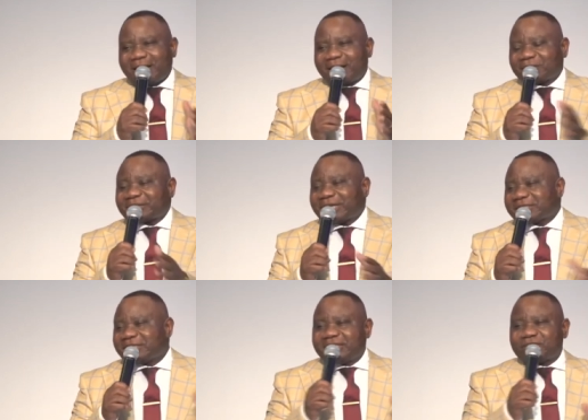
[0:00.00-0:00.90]
a
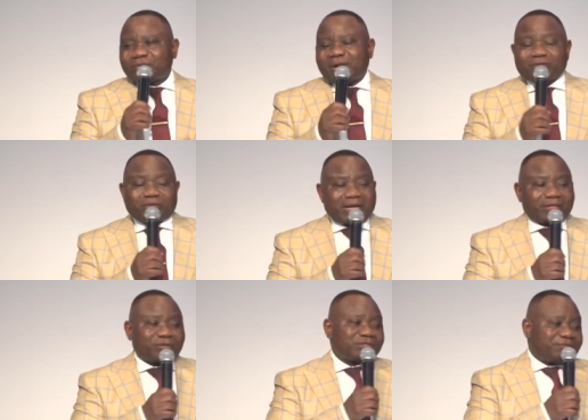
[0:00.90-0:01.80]
retracé l'histoire de la
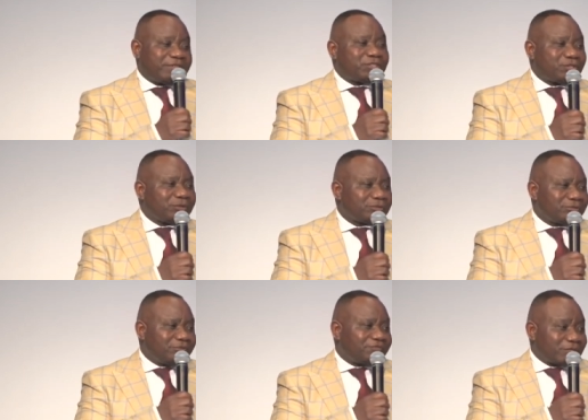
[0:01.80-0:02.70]
crucifixion
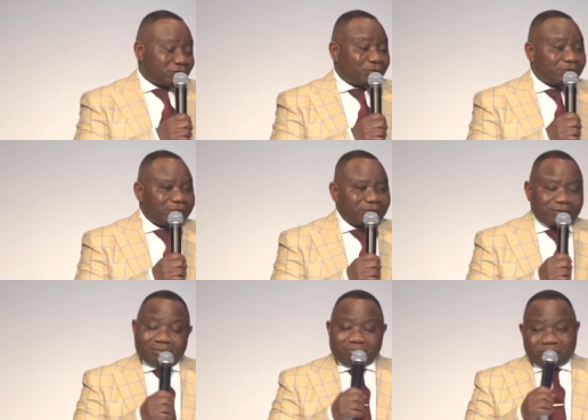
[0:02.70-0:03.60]
d'une façon,
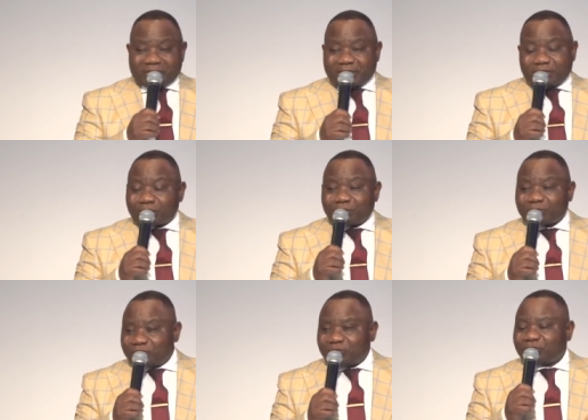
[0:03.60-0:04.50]
peut-être qu'ils ont
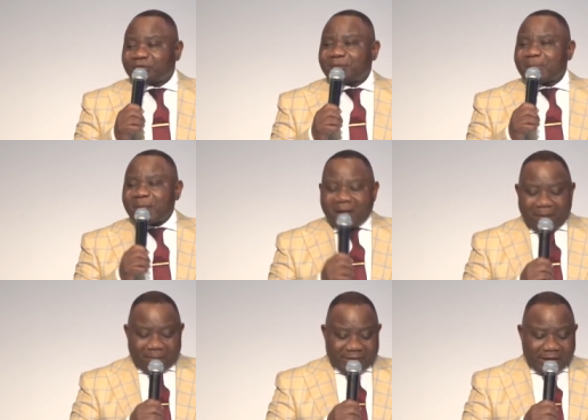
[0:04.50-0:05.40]
vu,
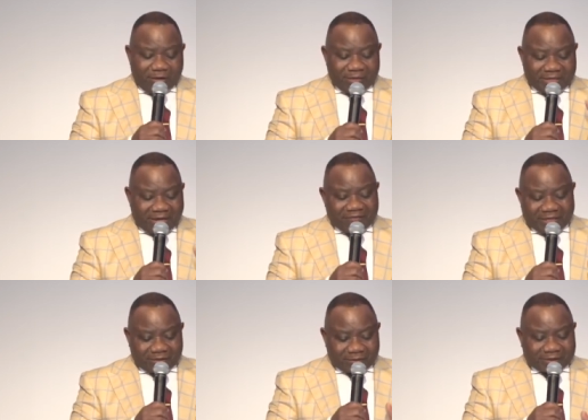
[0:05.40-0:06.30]
mais il y a un qui
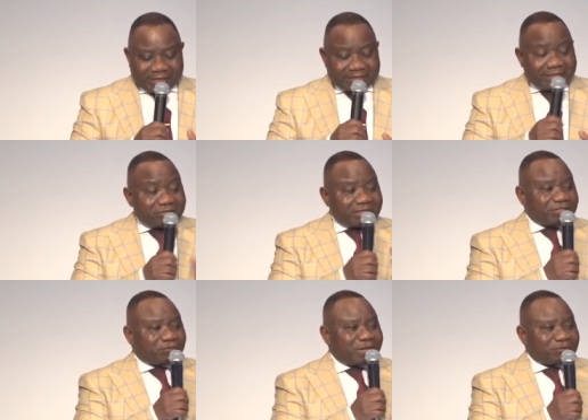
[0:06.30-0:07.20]
avait retracé cette
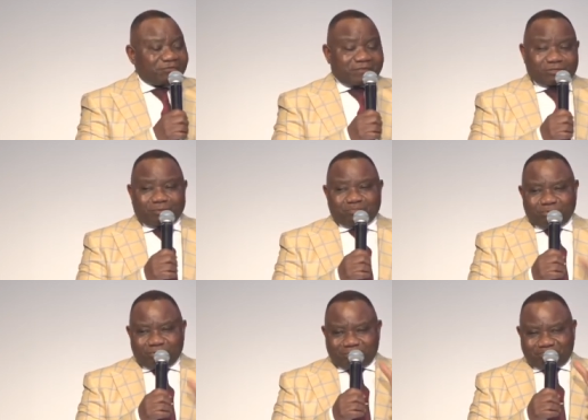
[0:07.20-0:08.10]
histoire d'une façon
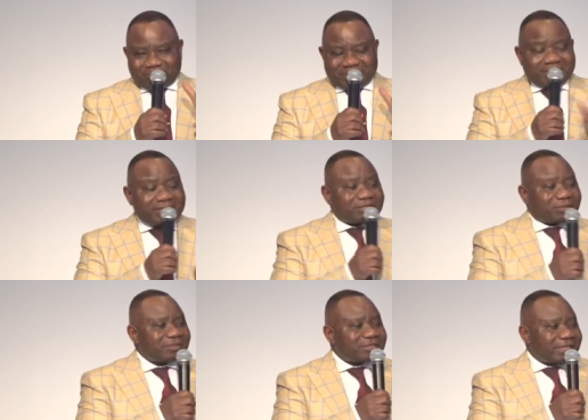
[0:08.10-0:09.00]
plus
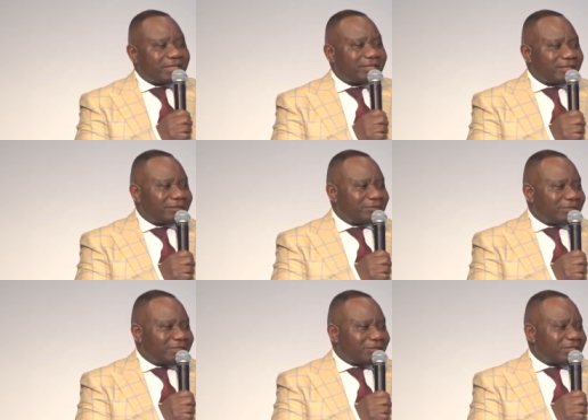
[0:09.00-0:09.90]
précise, c'est
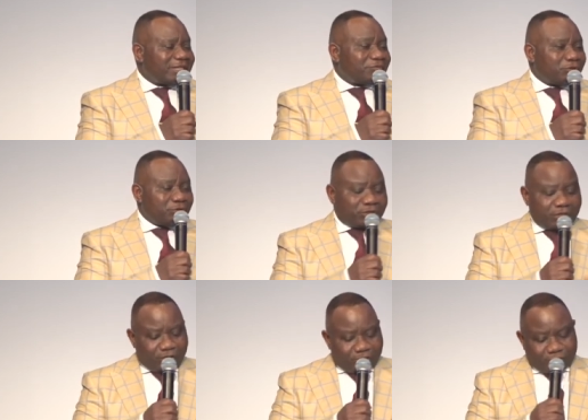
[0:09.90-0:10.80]
dans le livre de Luc,
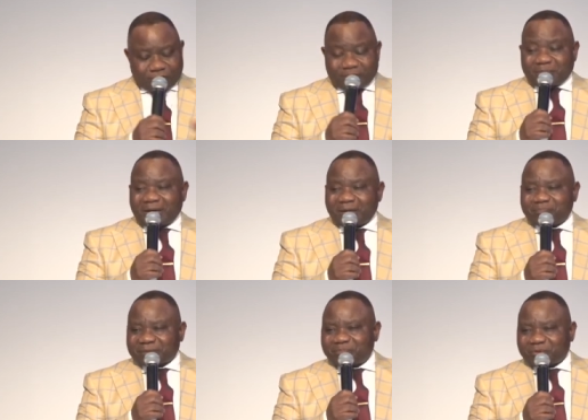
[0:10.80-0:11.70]
que je n'ai pas
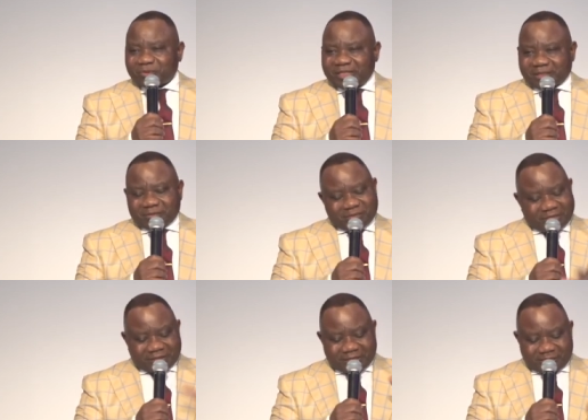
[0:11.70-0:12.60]
pris pour lire.
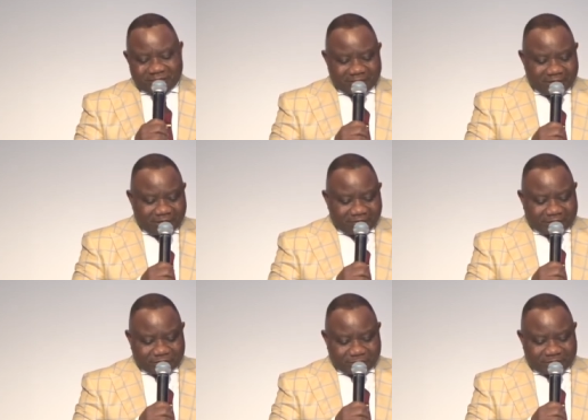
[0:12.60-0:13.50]
Certaines
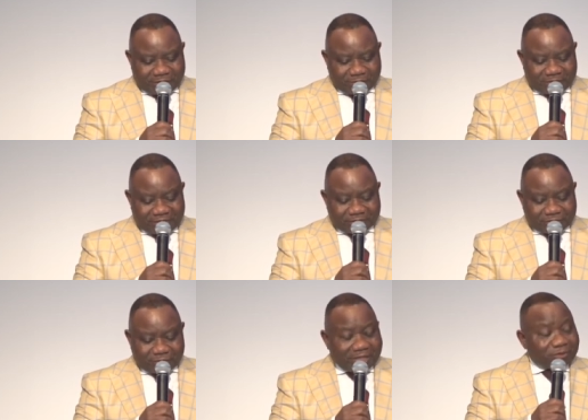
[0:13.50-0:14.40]
phrases que nous allons lire
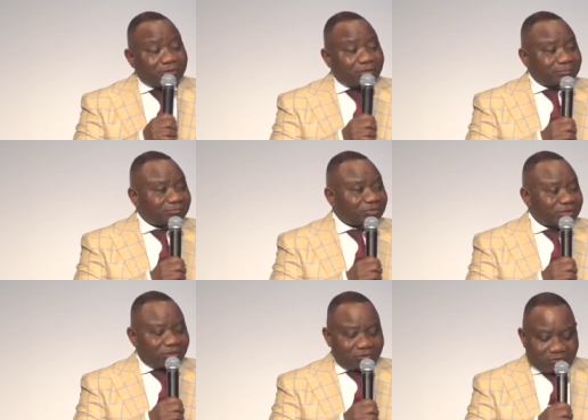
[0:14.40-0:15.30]
sont là-dedans,
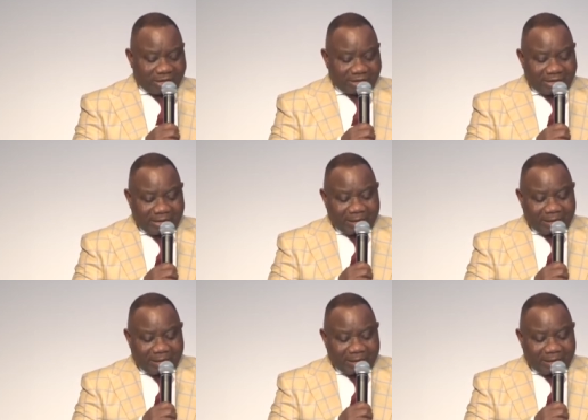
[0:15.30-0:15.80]
nous allons voir.